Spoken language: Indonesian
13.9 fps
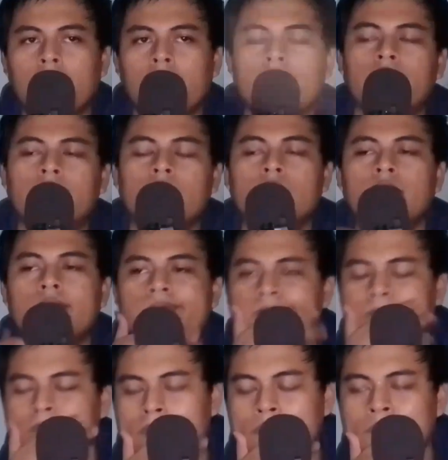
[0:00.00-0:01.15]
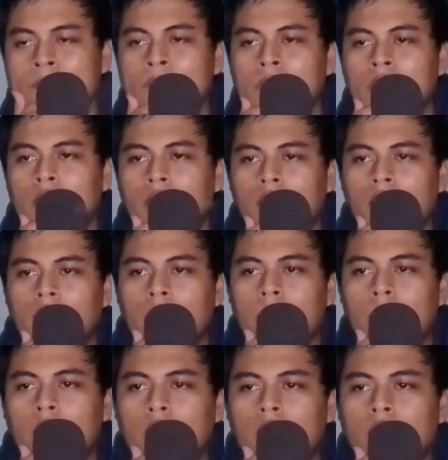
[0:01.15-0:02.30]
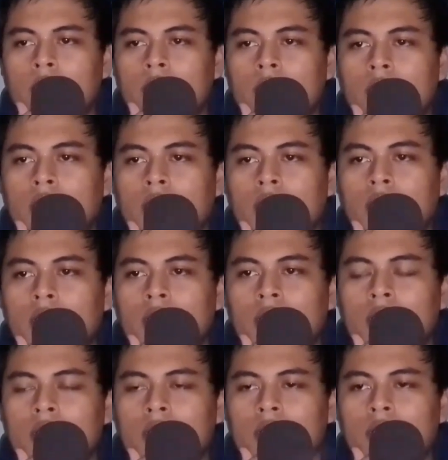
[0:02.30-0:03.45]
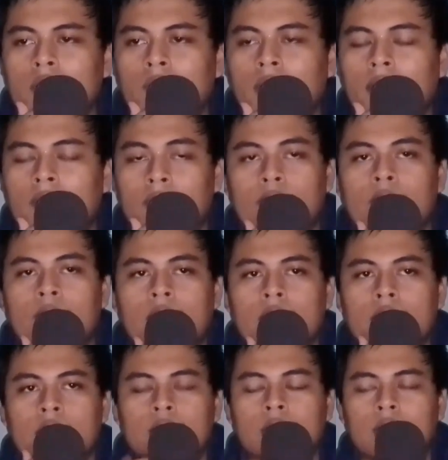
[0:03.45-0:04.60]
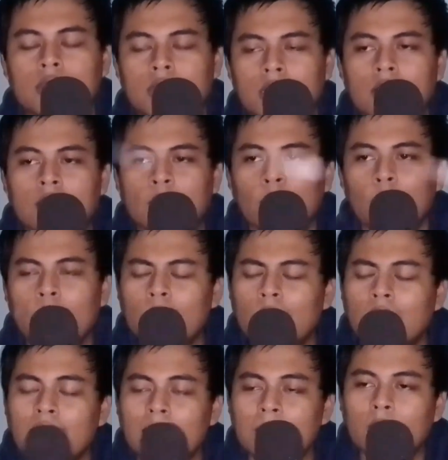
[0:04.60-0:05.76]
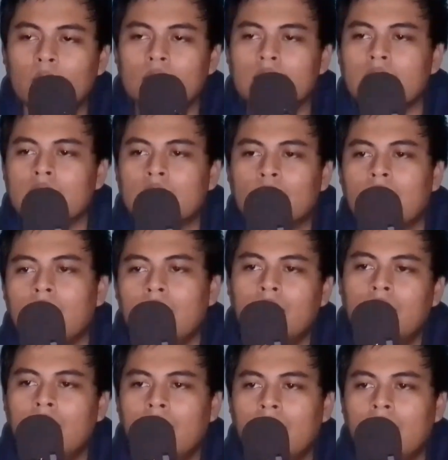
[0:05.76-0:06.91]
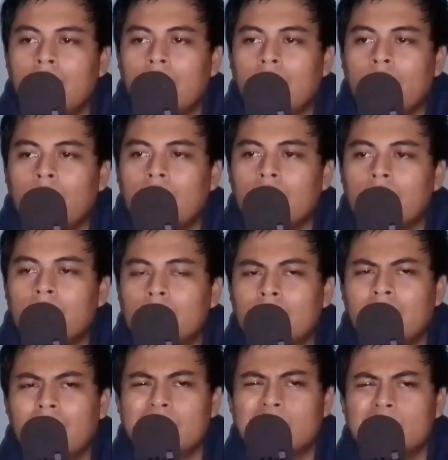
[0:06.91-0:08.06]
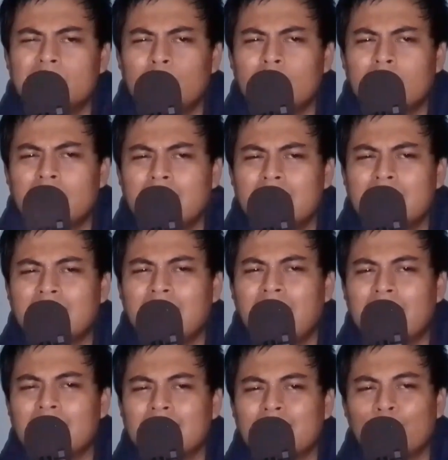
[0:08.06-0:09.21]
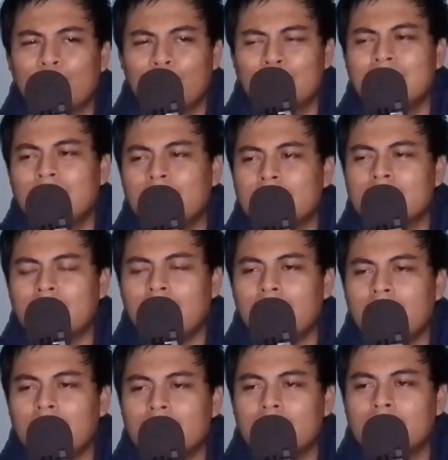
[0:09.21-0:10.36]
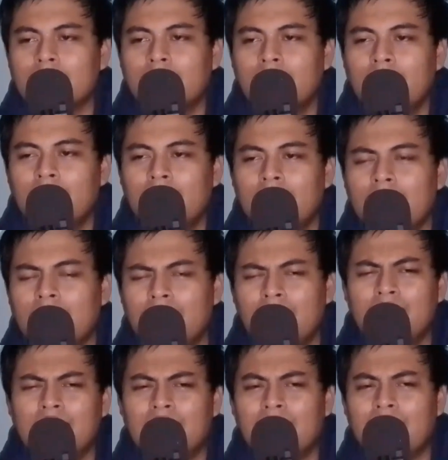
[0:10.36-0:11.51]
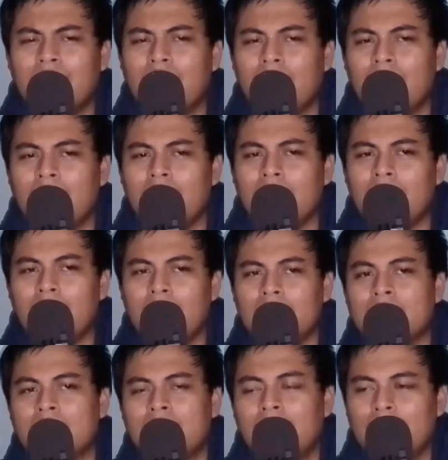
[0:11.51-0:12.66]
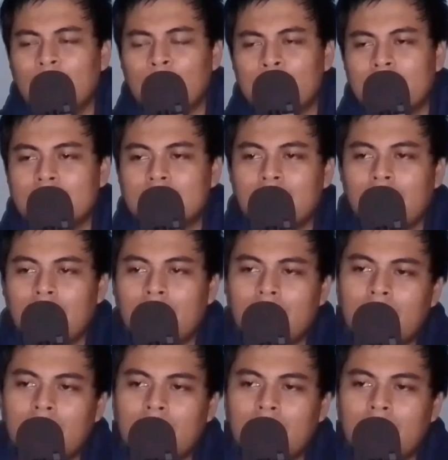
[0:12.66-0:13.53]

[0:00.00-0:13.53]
waifu mungkin waifu gue jujur aja gue punya dua waifu yang mungkin dari dulu sampai sekarang gak ada yang bisa